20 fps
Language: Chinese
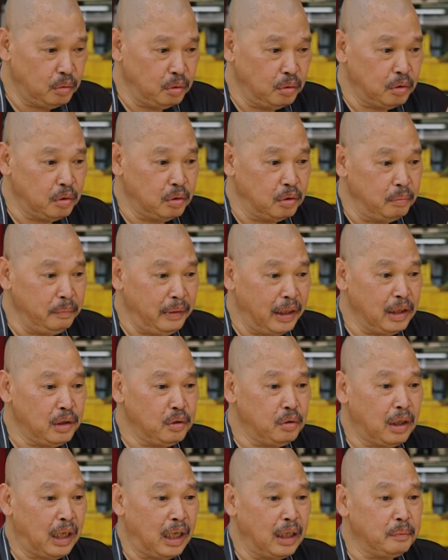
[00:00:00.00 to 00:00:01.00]
煮煮面
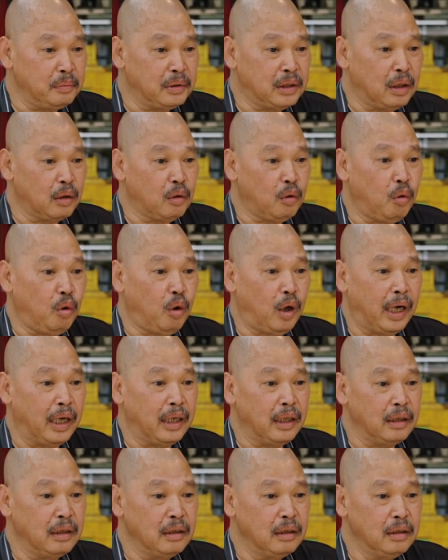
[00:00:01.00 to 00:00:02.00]
出来比较快，
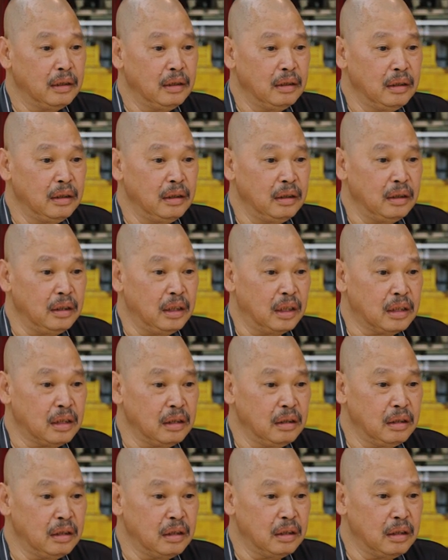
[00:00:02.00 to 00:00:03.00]
也
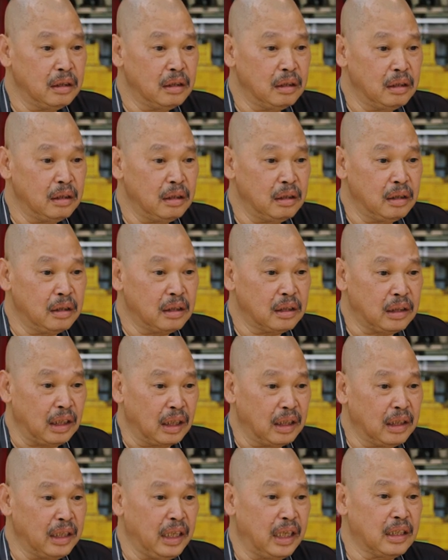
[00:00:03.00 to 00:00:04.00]
是
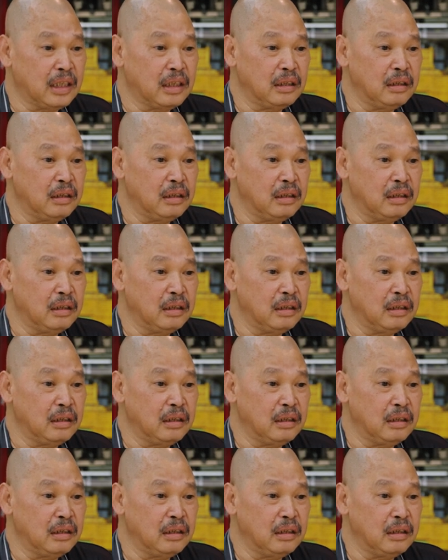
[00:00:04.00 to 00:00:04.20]
省 gas